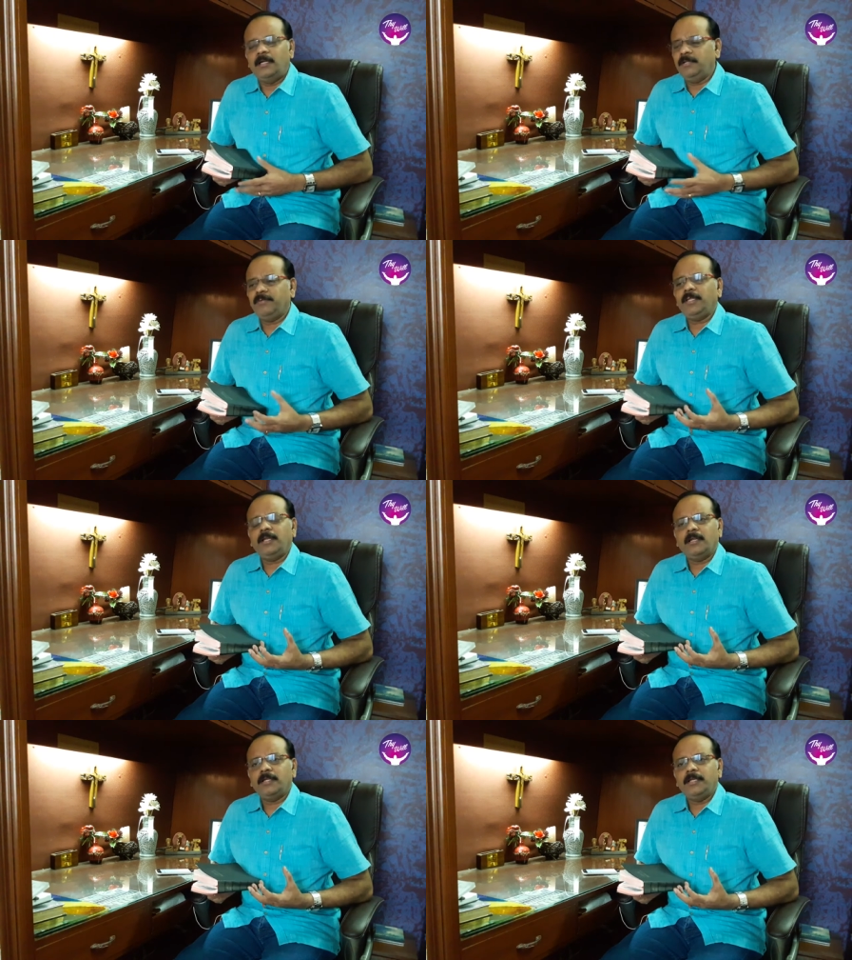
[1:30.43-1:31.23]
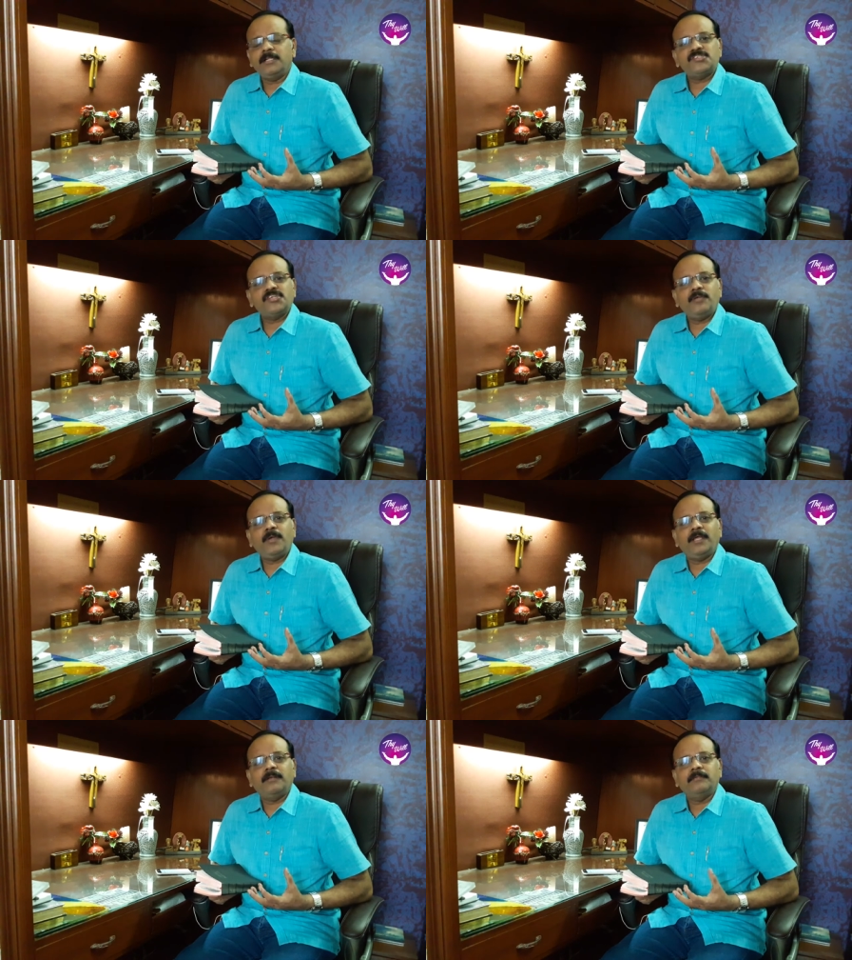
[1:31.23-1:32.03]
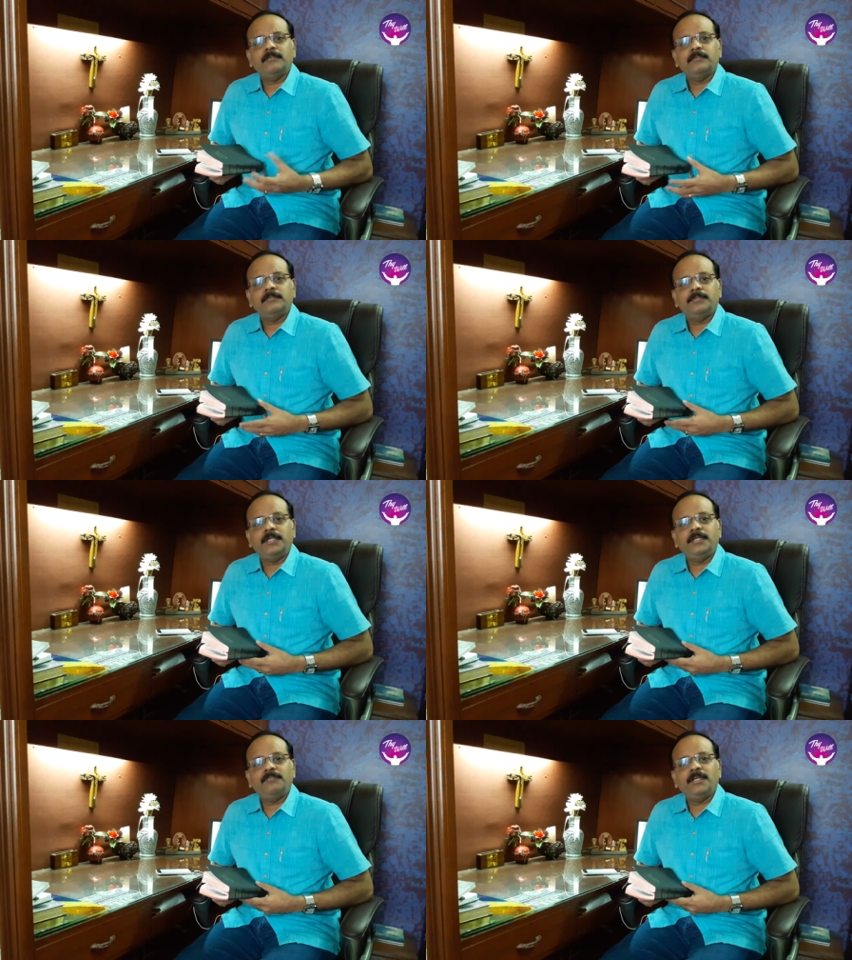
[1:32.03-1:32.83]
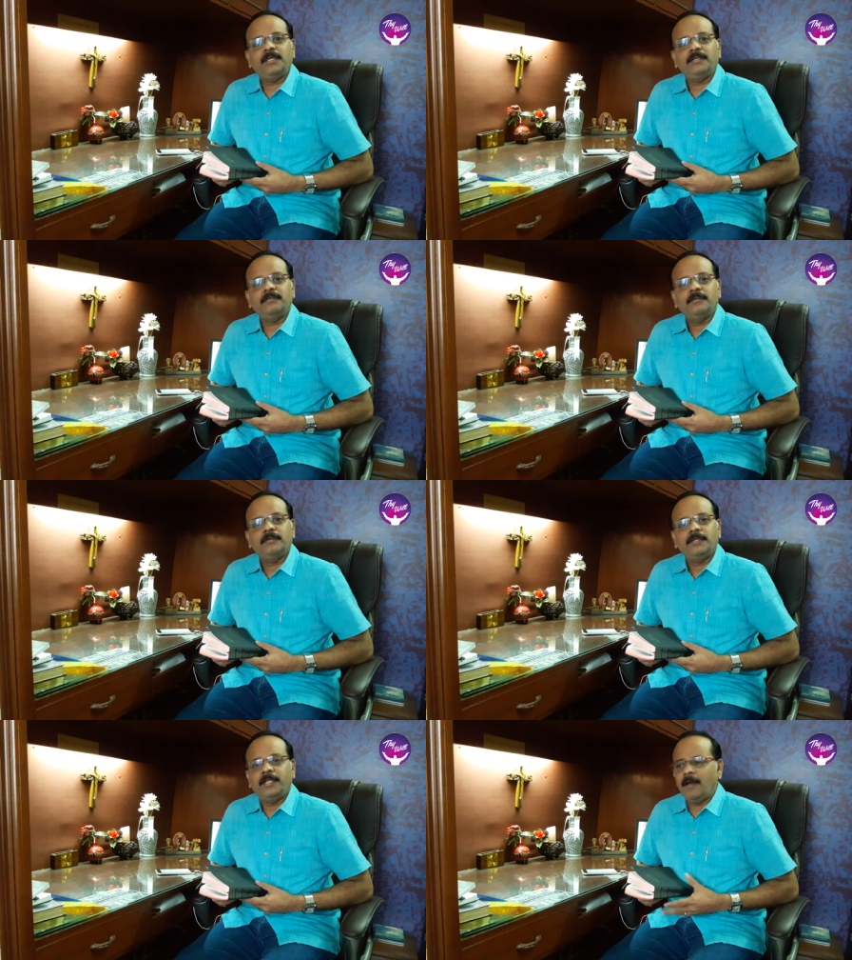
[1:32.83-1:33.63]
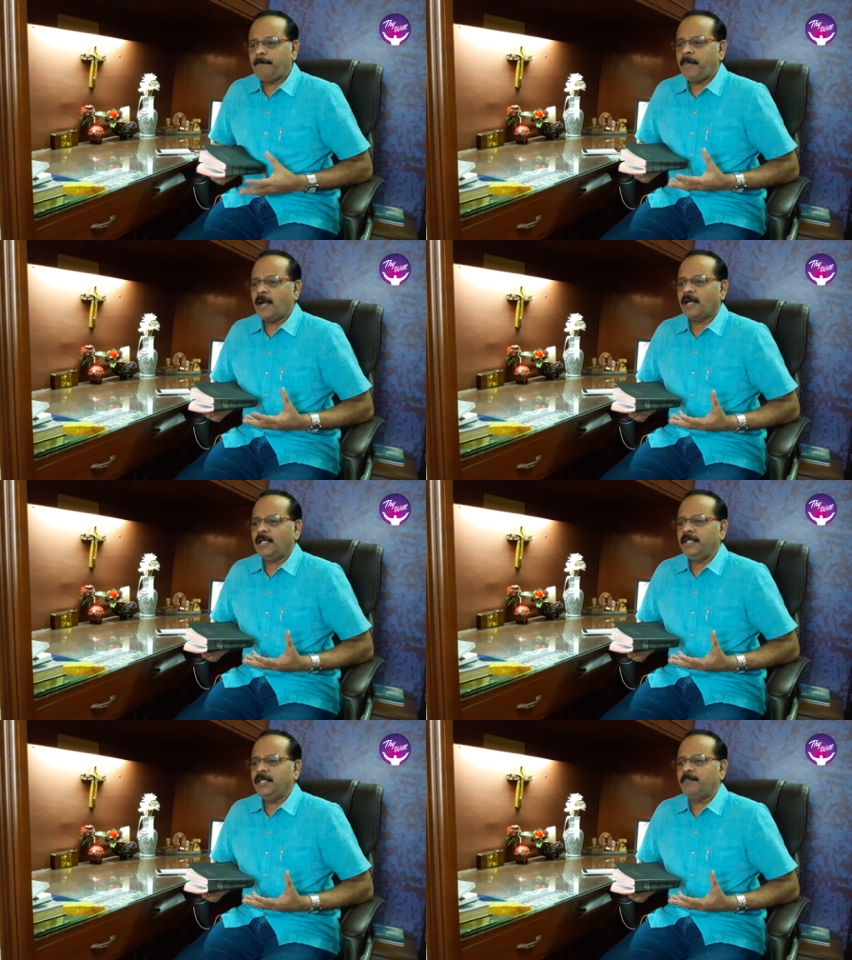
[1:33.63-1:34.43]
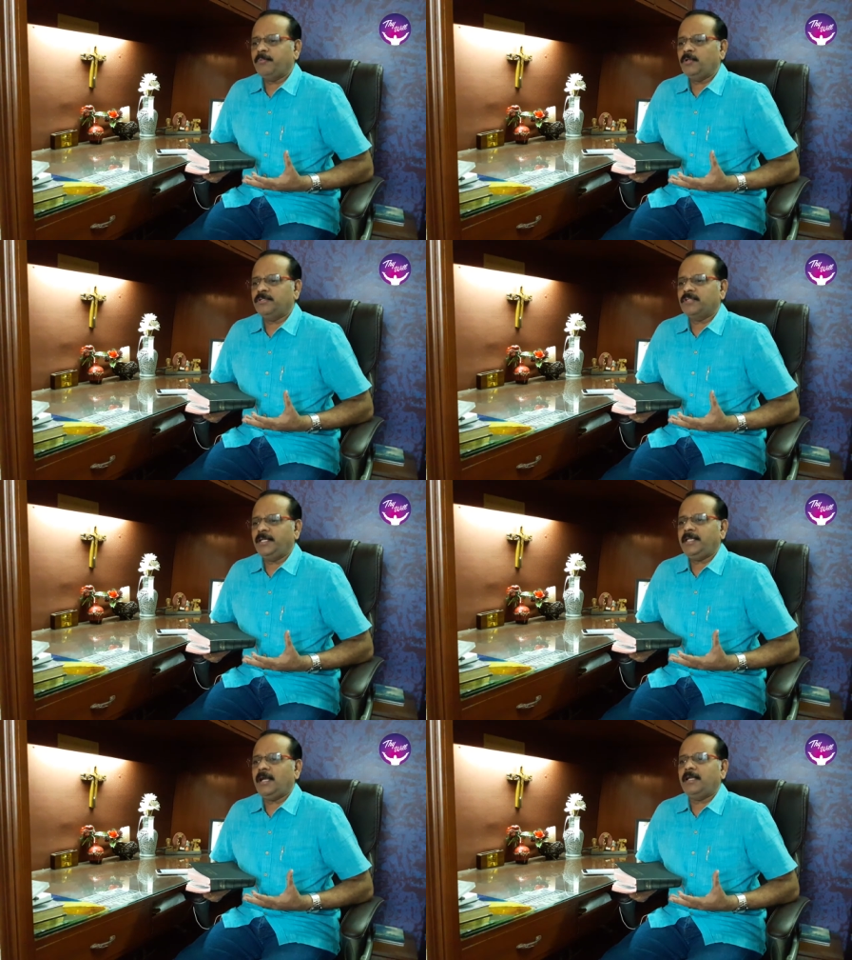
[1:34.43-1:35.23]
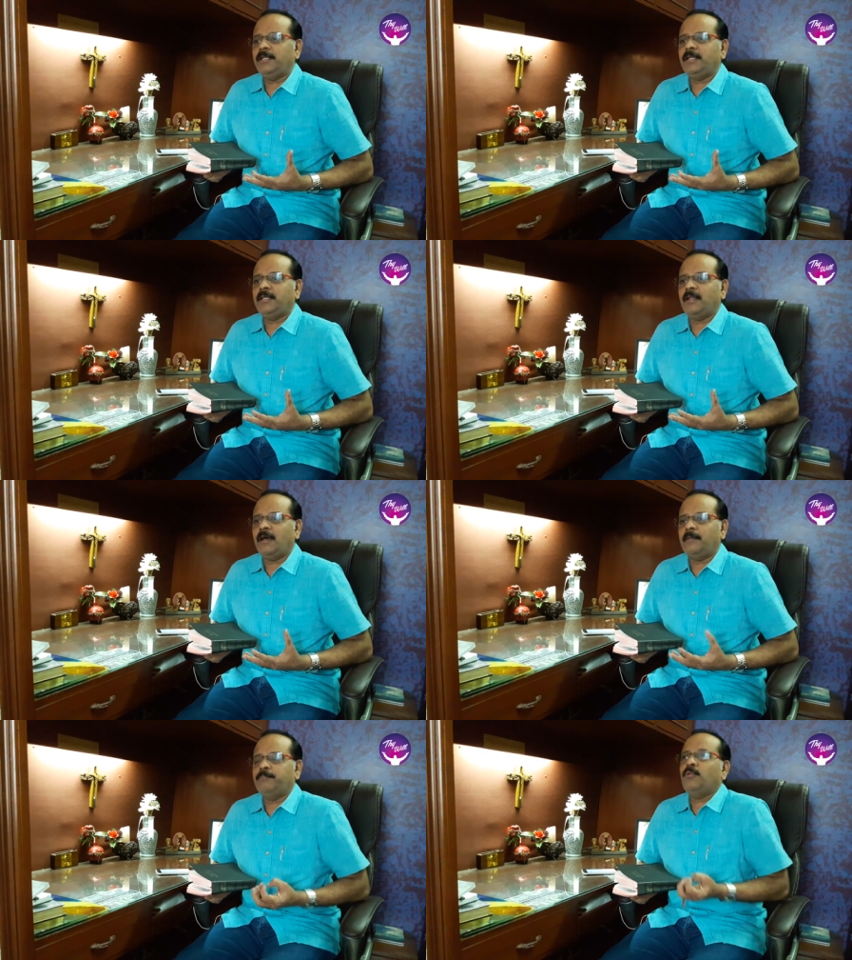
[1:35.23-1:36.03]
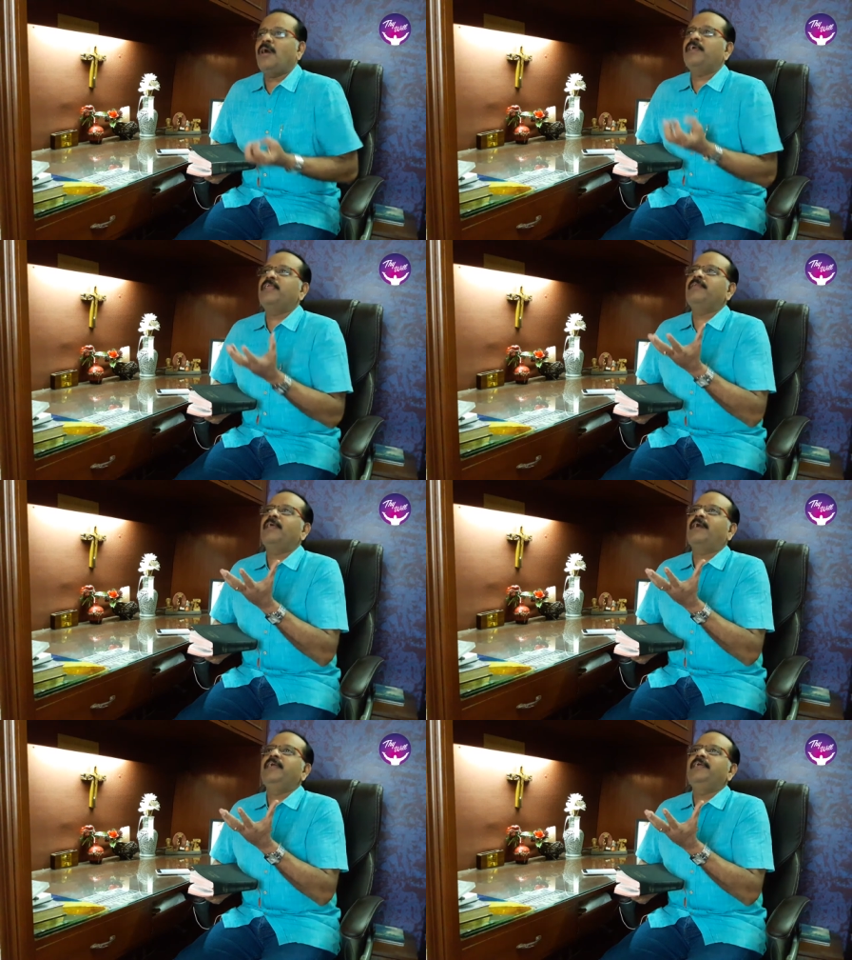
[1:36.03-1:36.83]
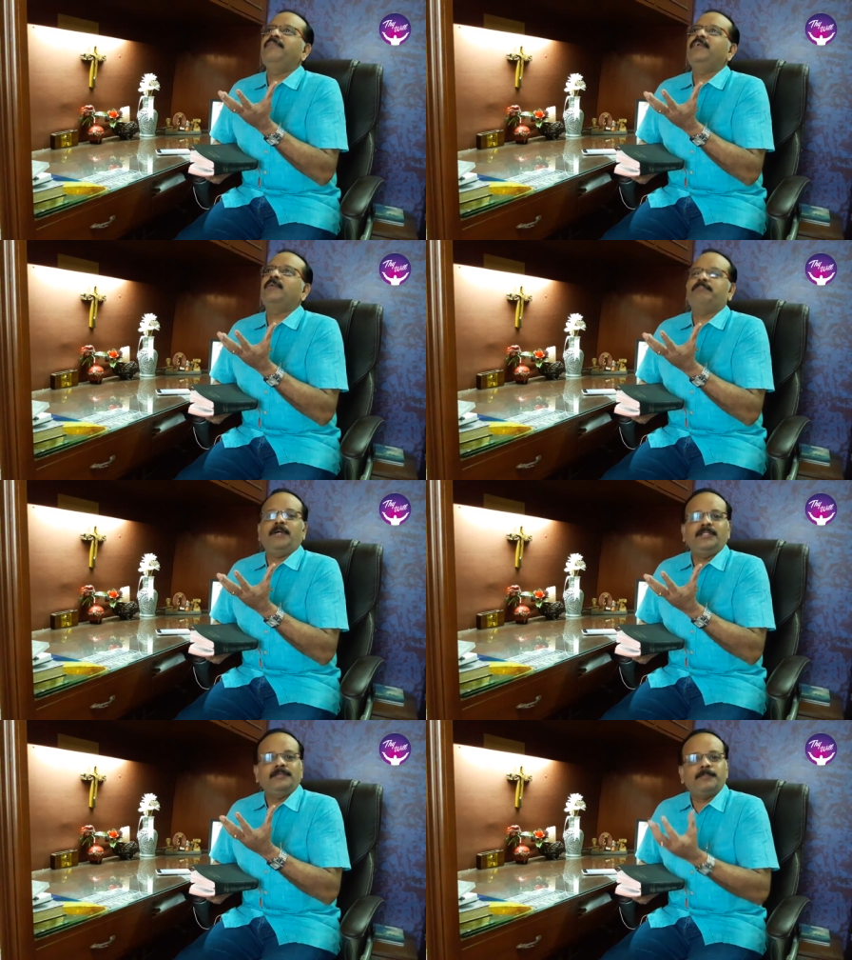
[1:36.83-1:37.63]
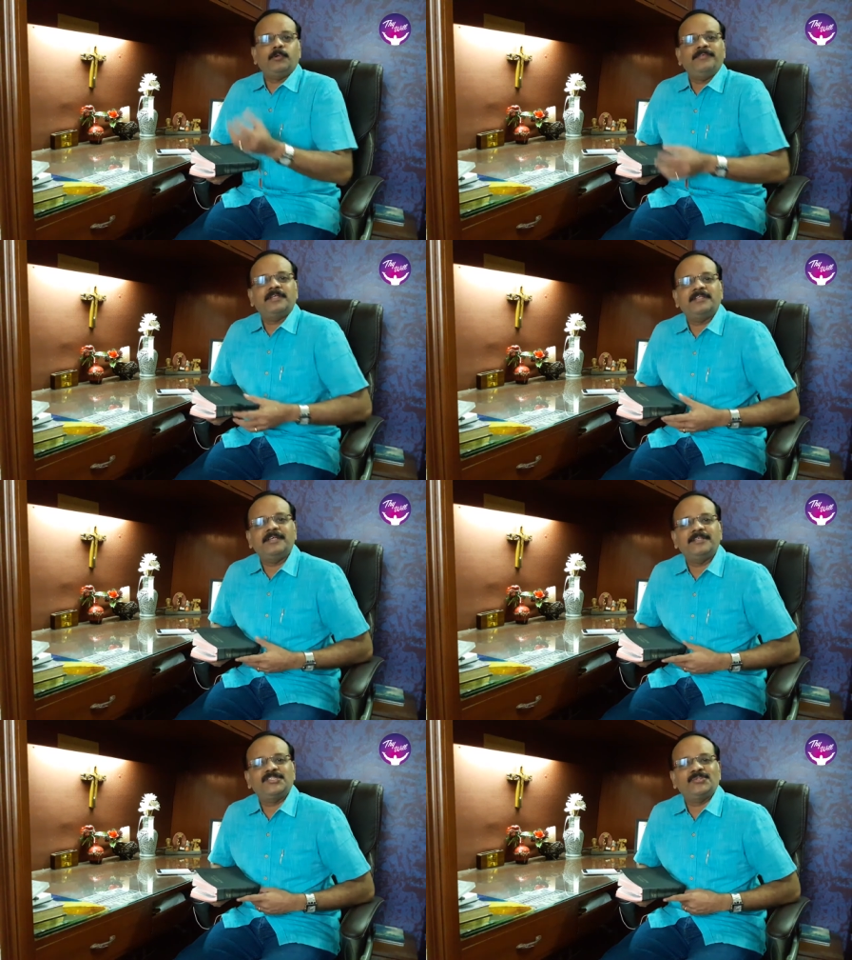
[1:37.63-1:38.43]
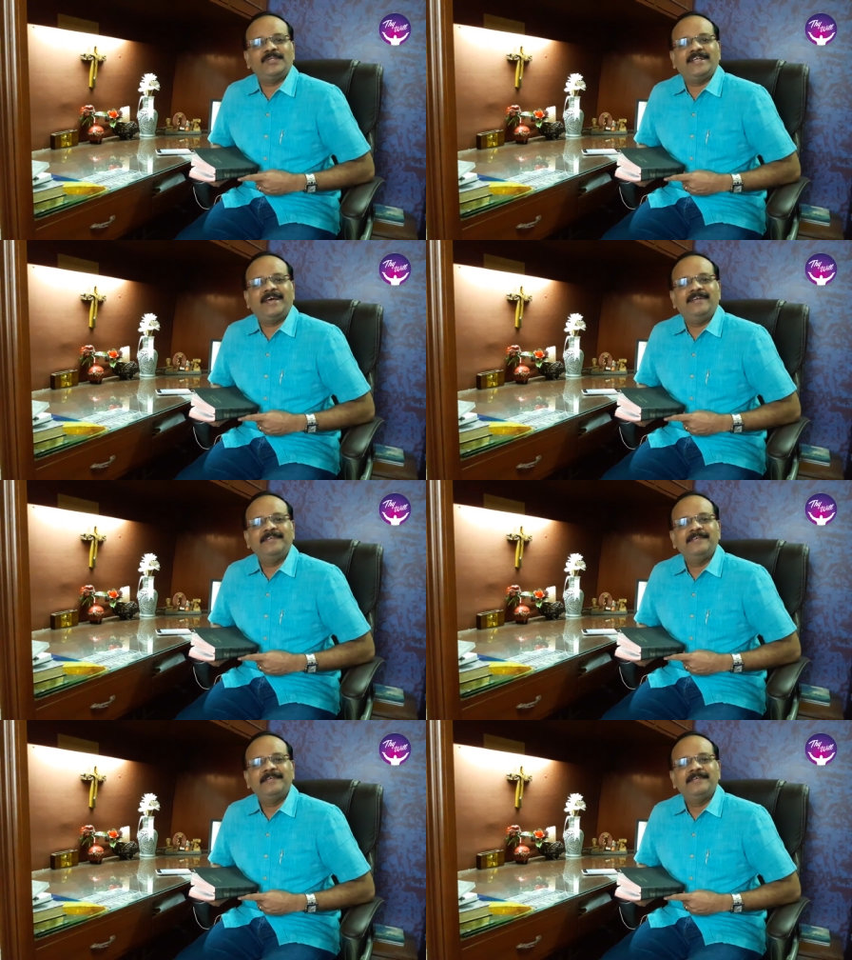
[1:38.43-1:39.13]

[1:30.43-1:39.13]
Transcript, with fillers: ஆண்டவரே நான் என்ன செய்வேன் தெரியவில்லை என் அப்பா கலங்கி போய் தனியாய் நிற்கிறார் புறா என் கையை விட்டு பறந்து போய்விட்டது என்று சொல்லுகிறார்